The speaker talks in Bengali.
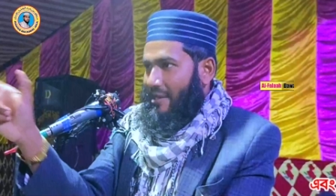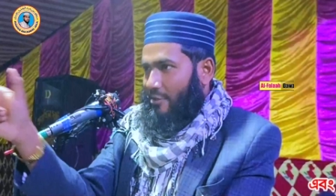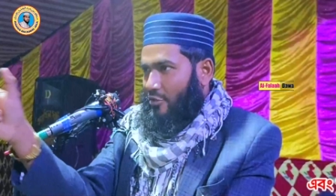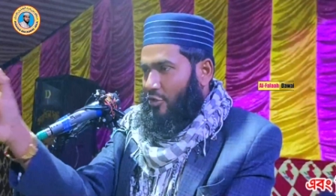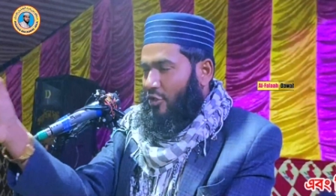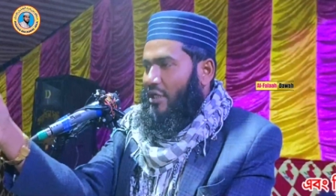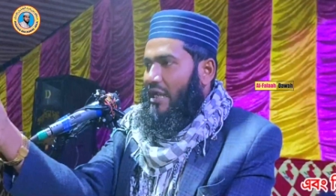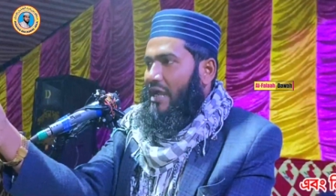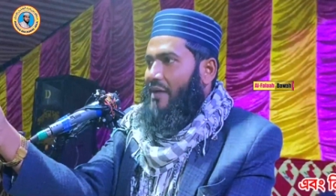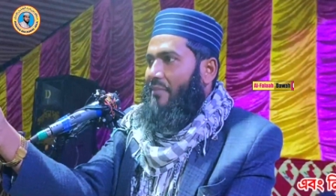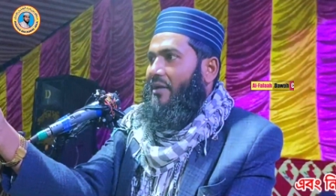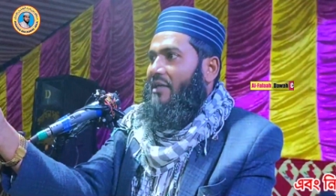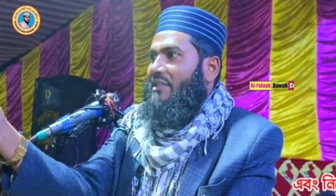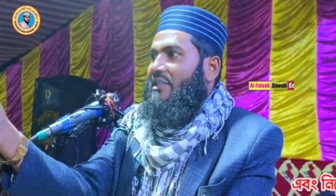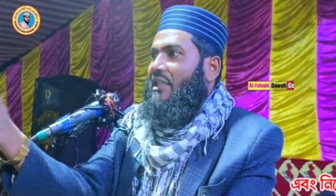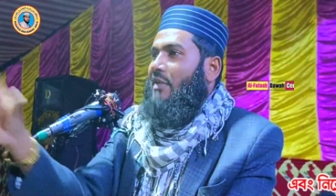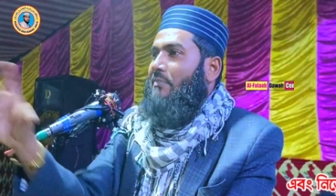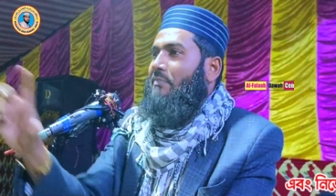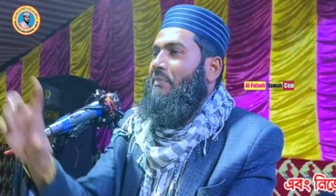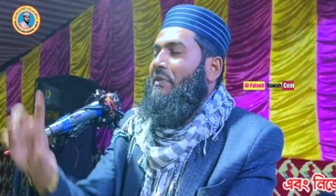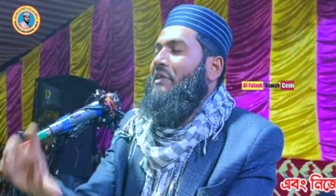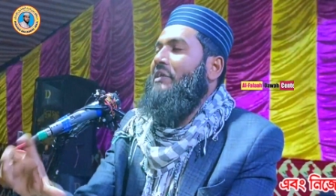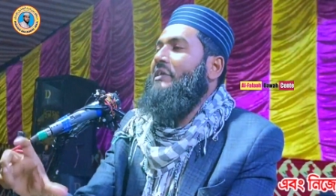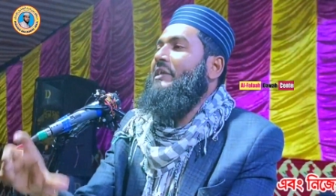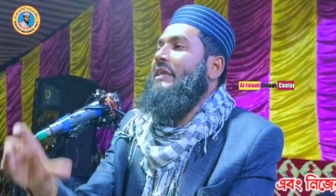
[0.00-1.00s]
এখন আমাদের
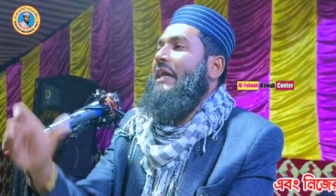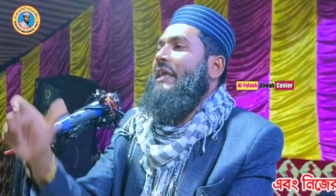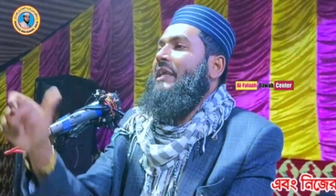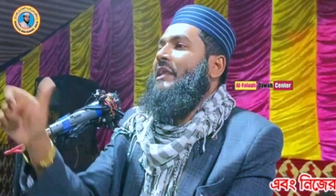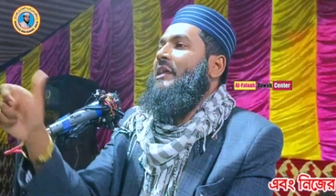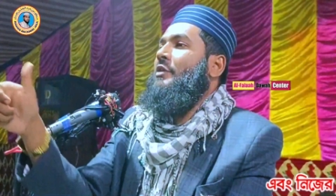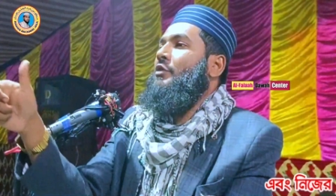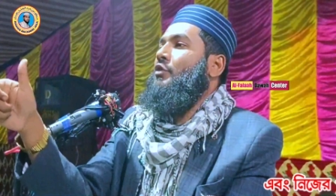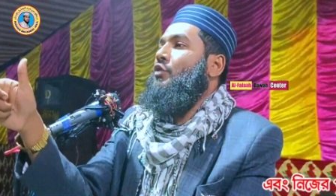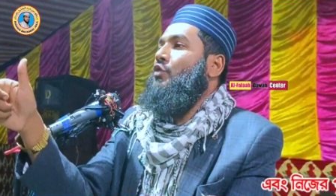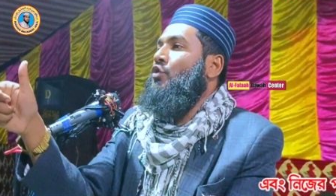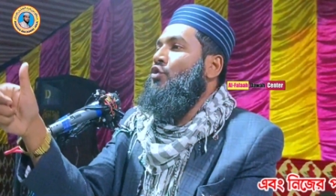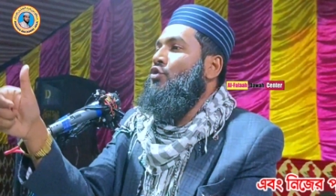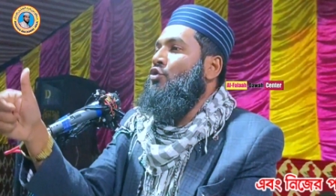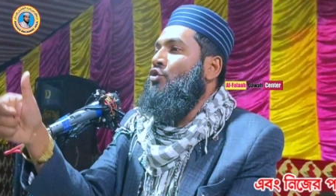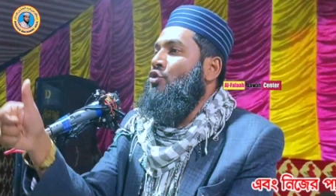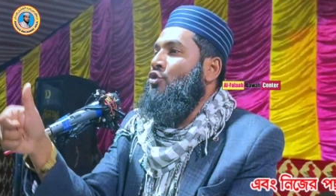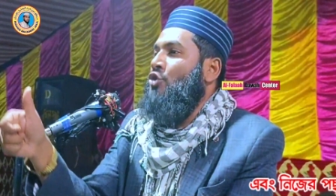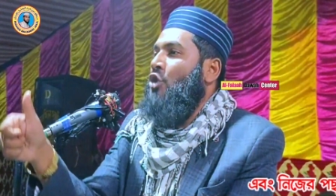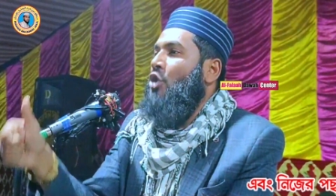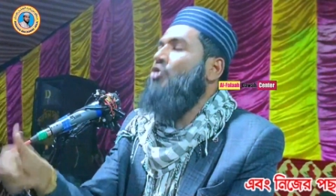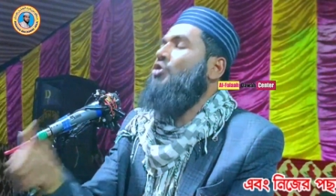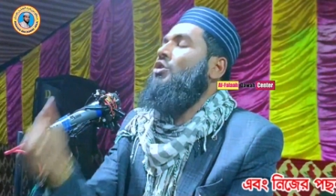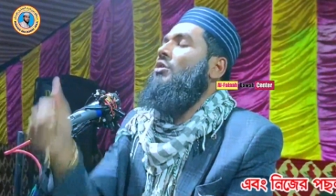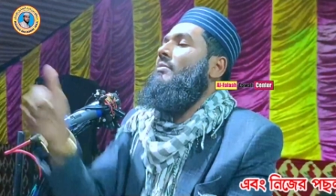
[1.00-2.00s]
বিজ্ঞানের
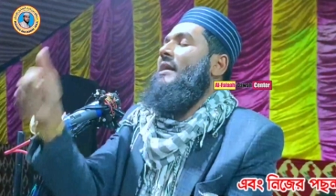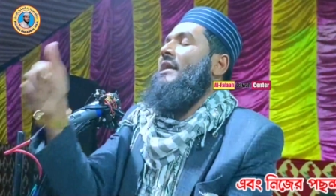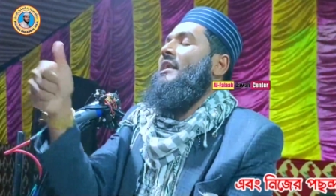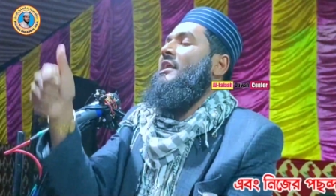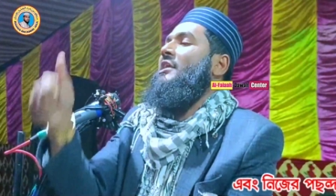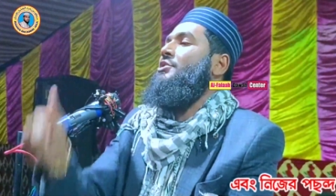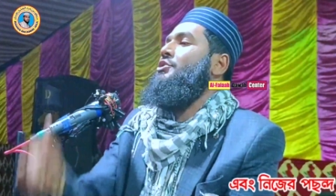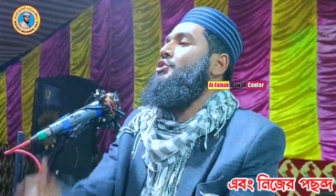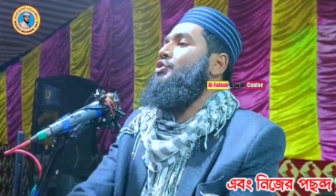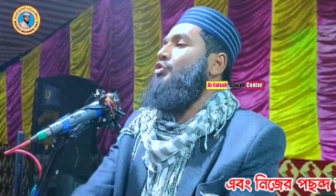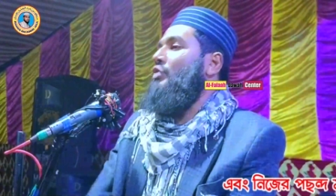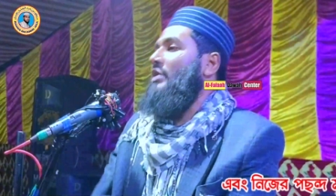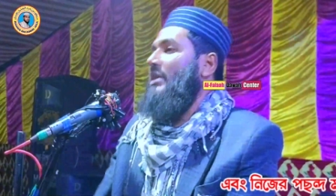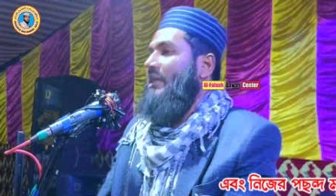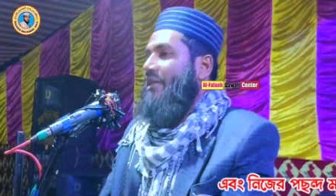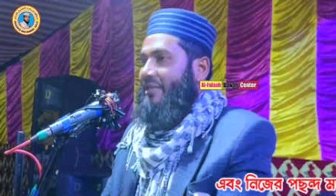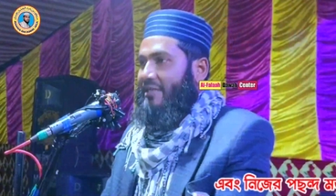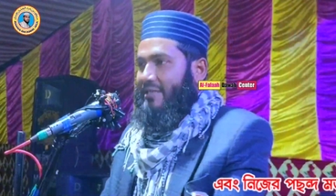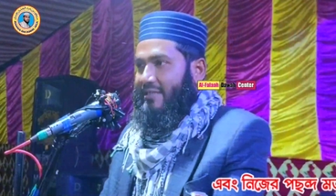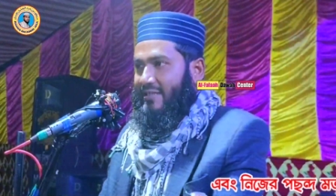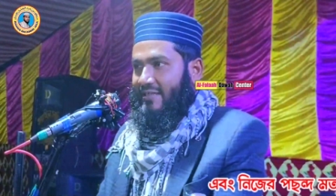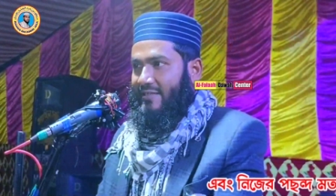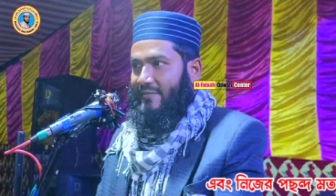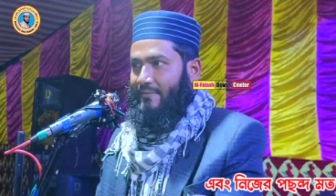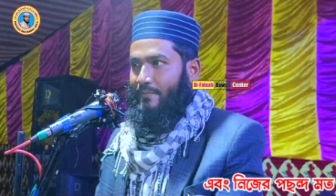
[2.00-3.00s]
উন্নত মানের যুগে
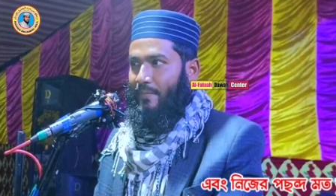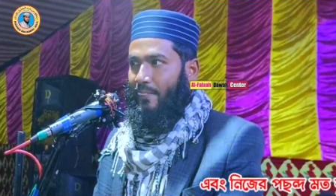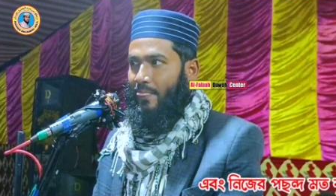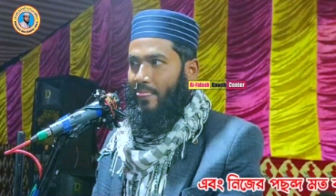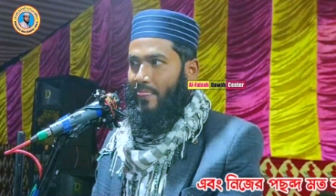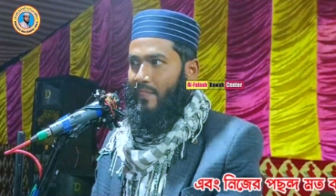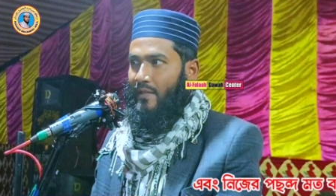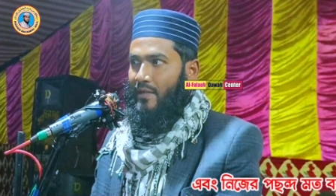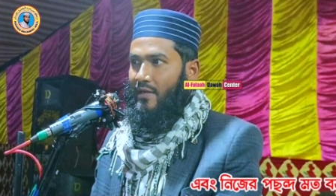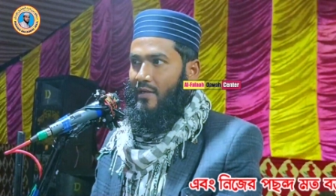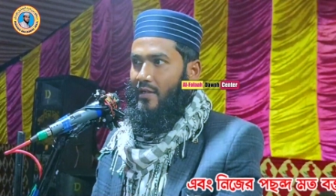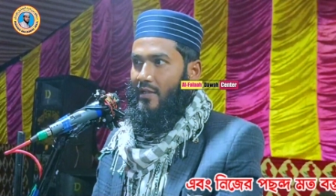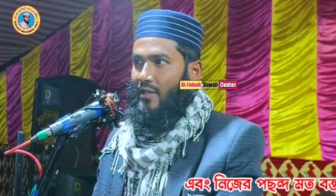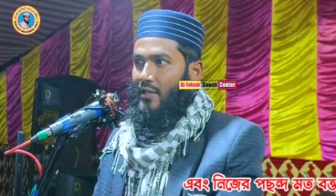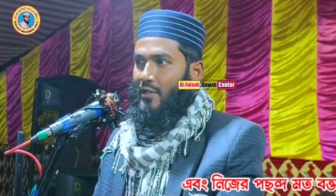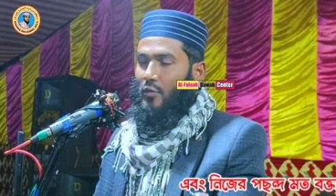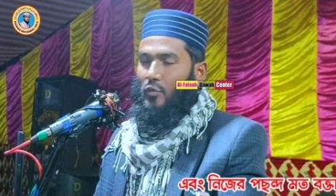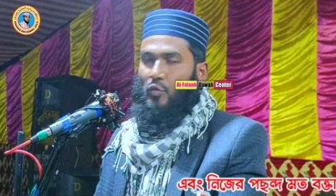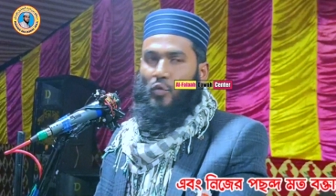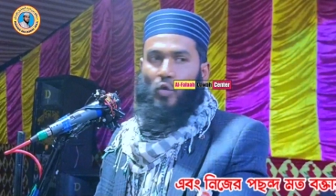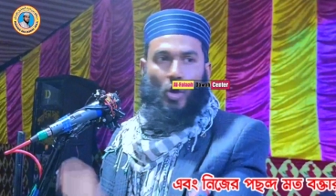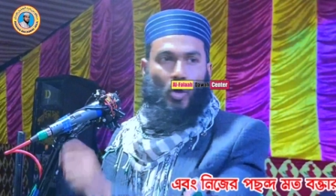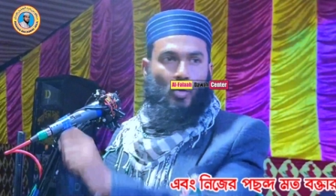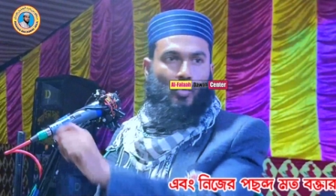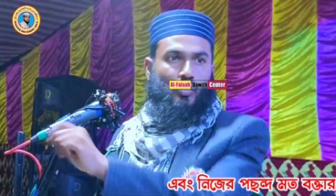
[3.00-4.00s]

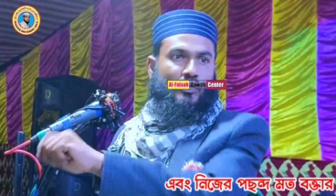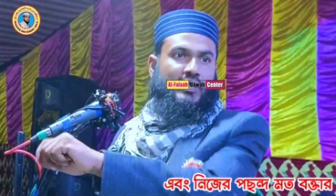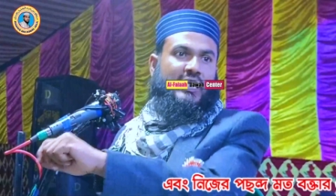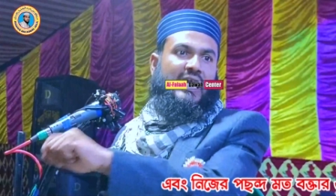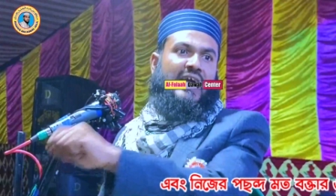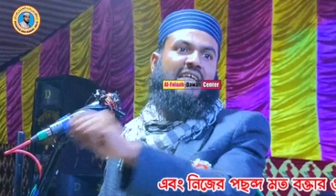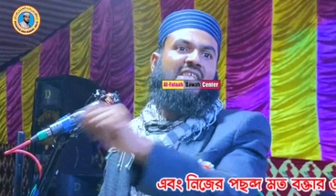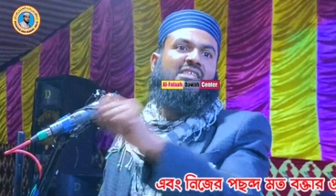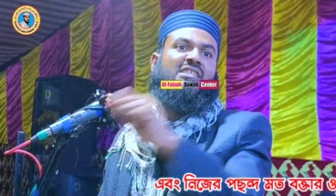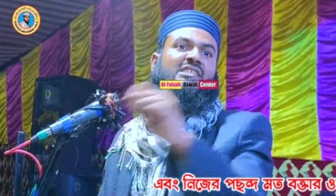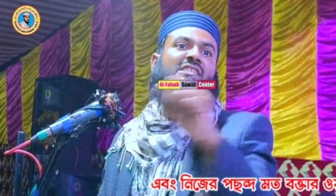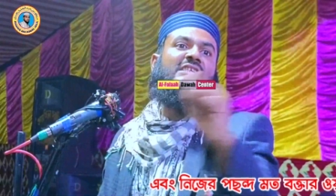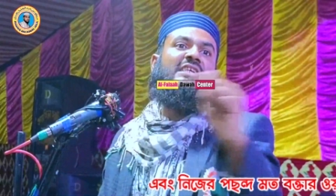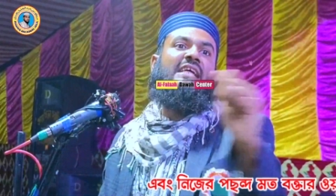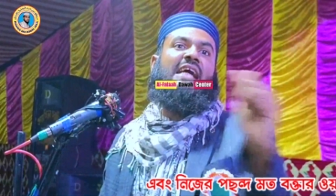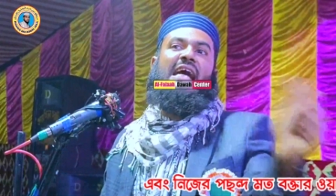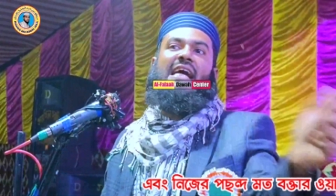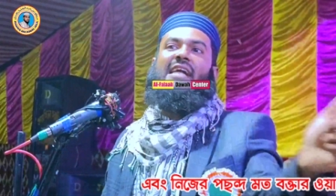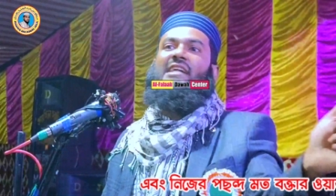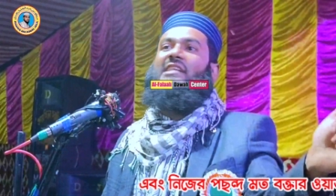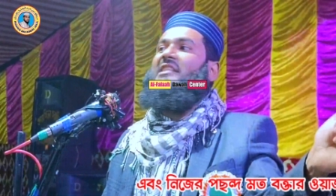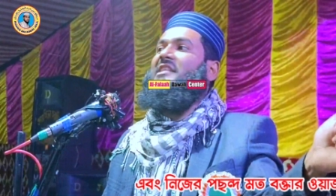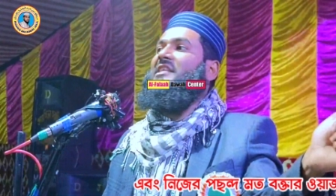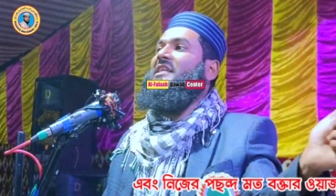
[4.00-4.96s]
গরুকে আর সার